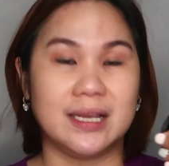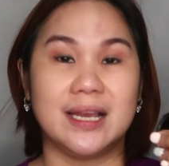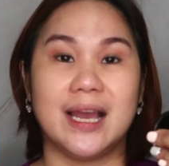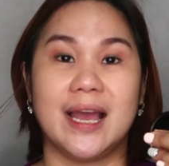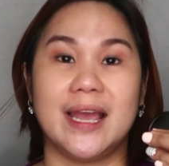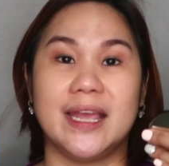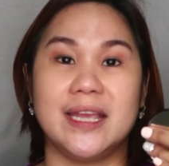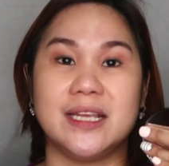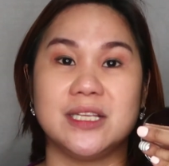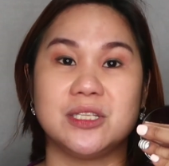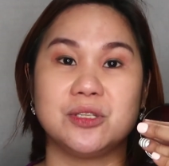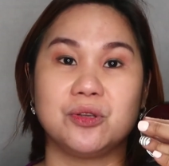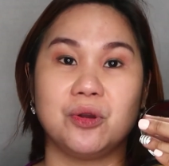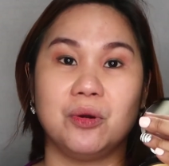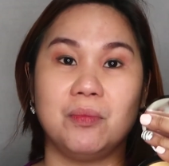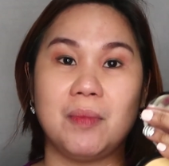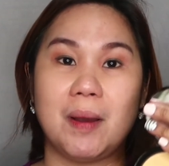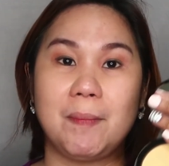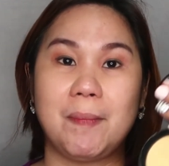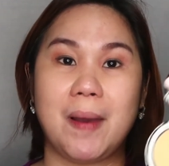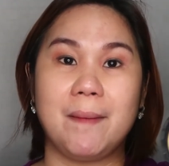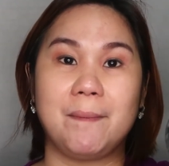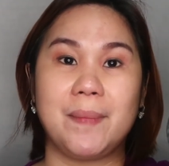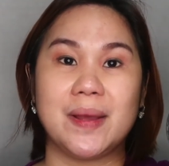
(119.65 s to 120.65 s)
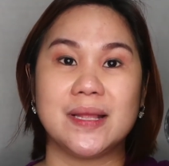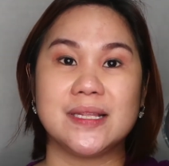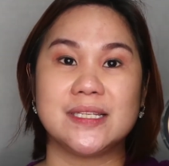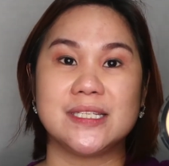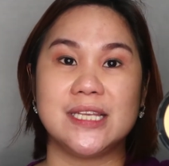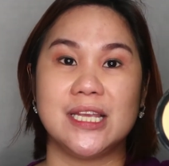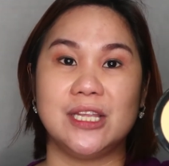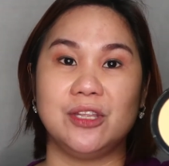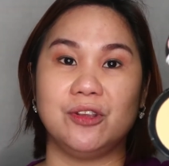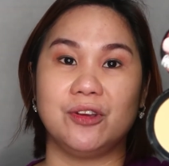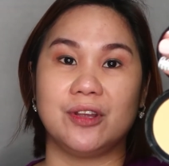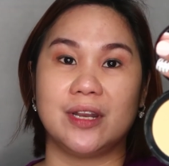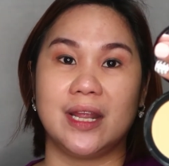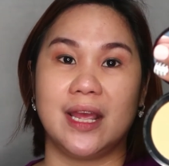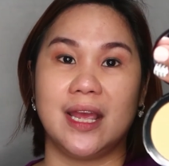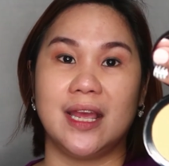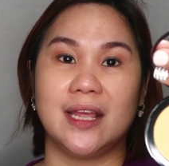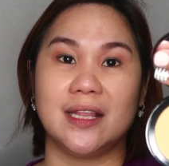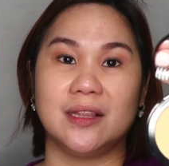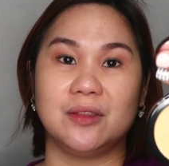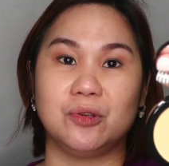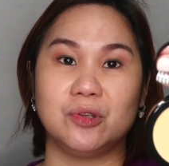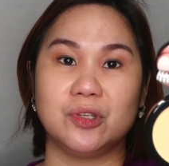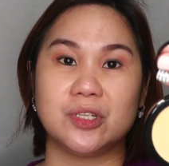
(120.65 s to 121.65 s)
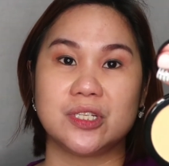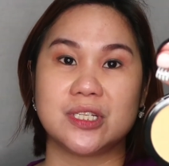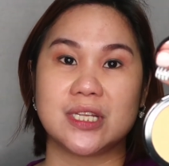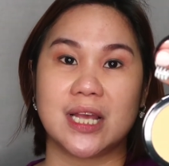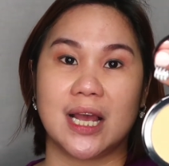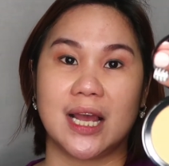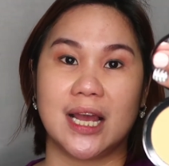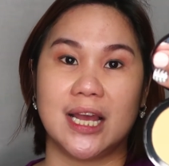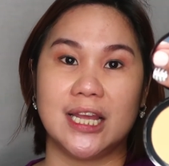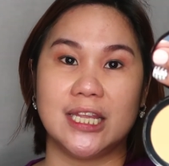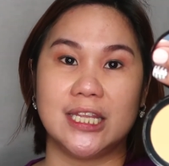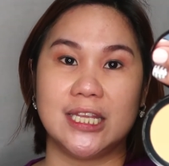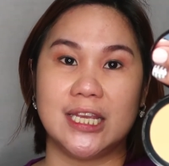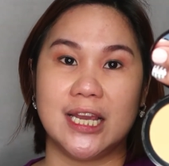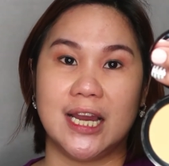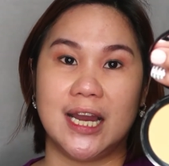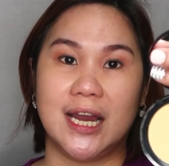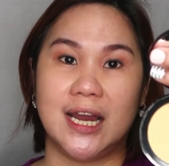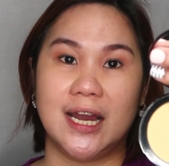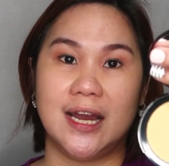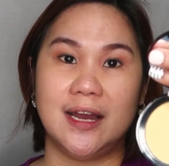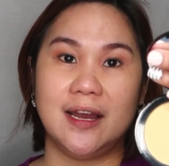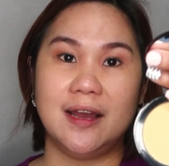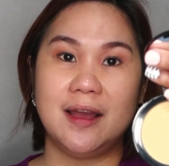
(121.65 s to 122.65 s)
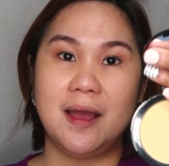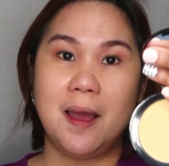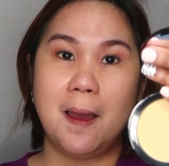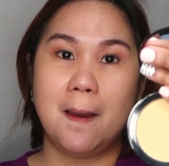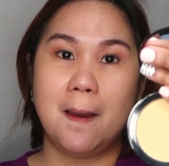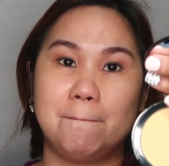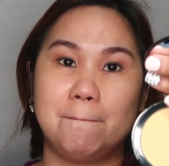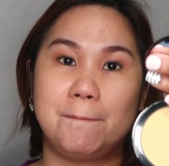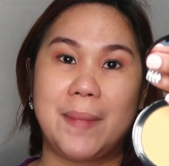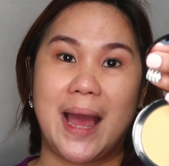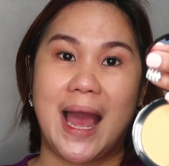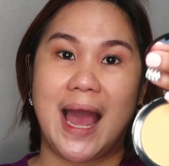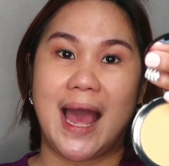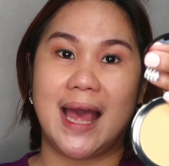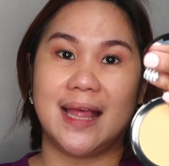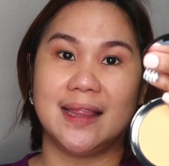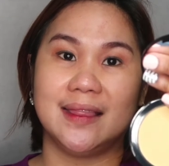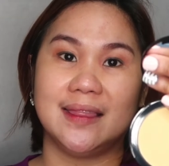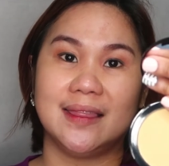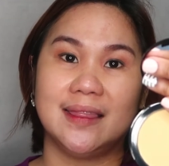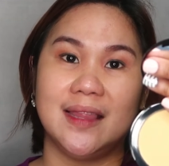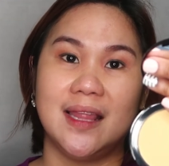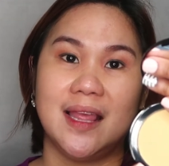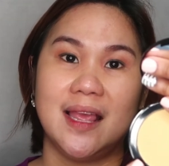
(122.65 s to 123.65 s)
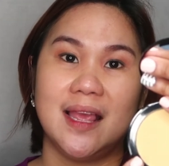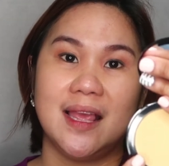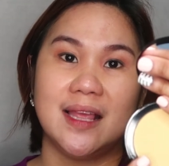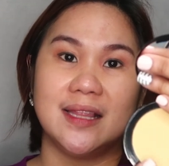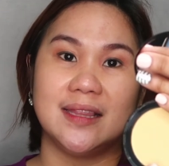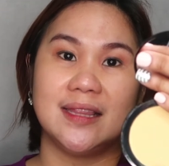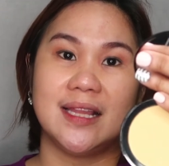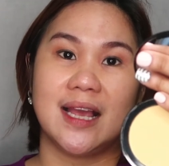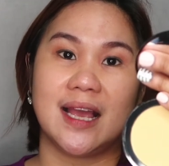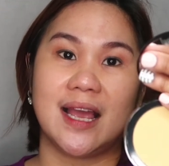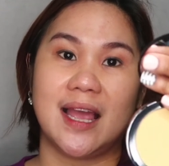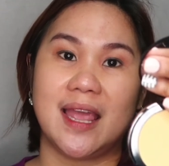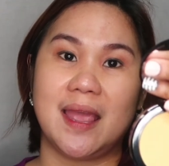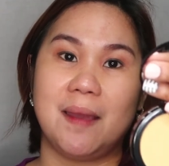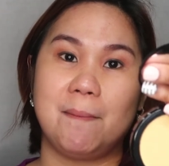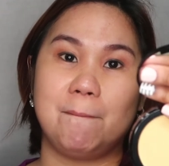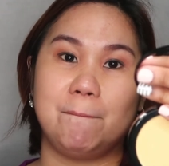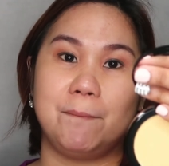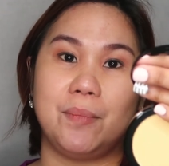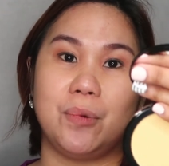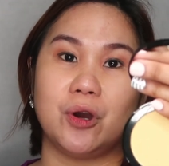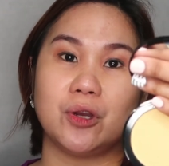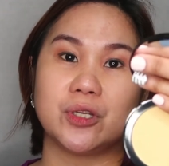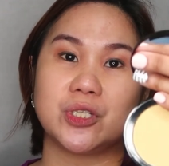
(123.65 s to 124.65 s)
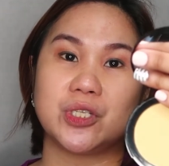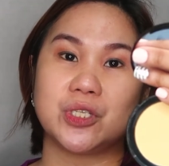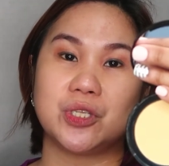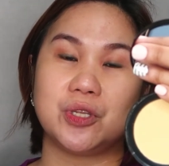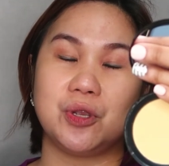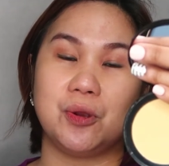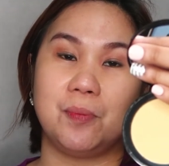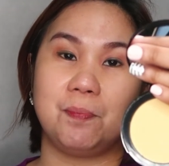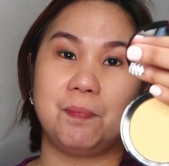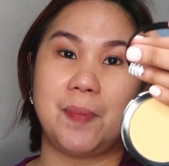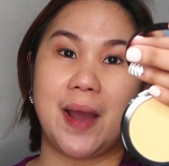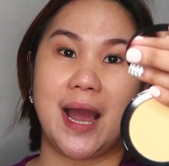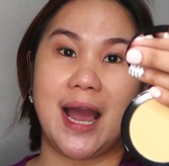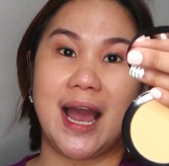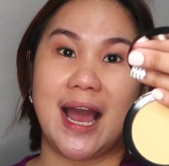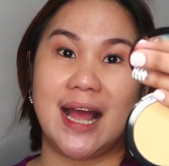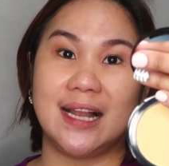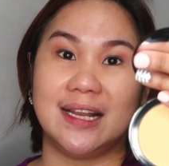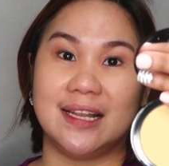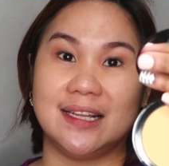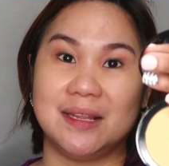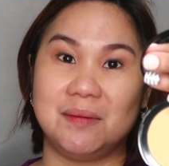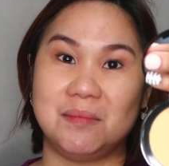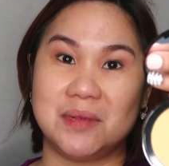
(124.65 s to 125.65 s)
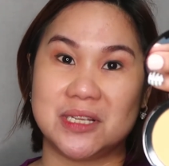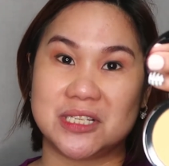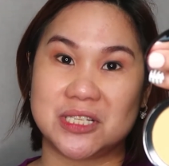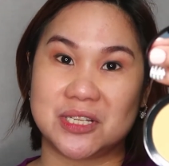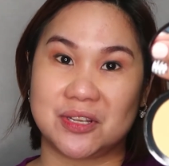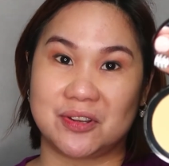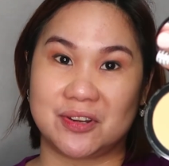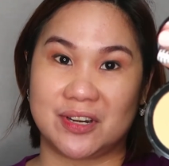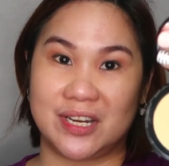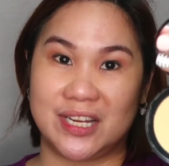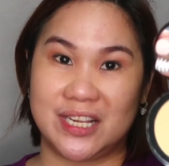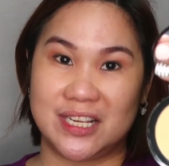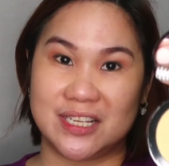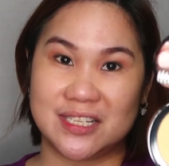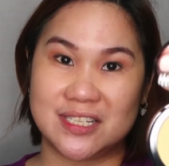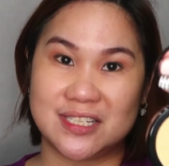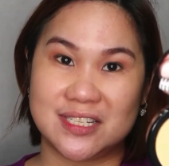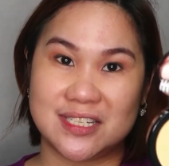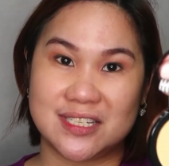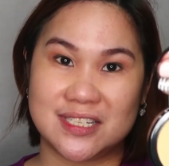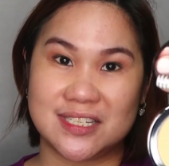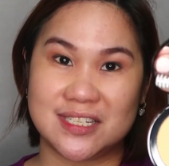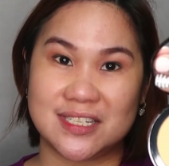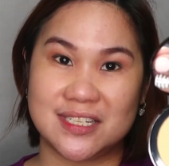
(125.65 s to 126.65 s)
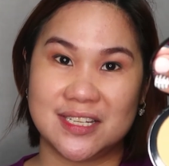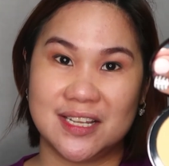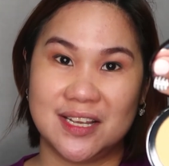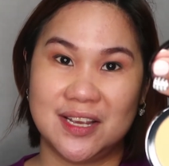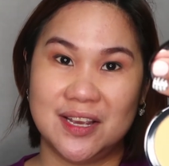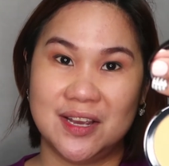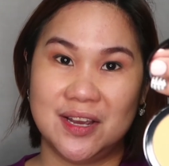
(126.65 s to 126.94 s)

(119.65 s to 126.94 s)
Guys, kung mapapansin nyo rin, dun sa kanyang pan, naka-emboss yung pangalan ni Miss Chris.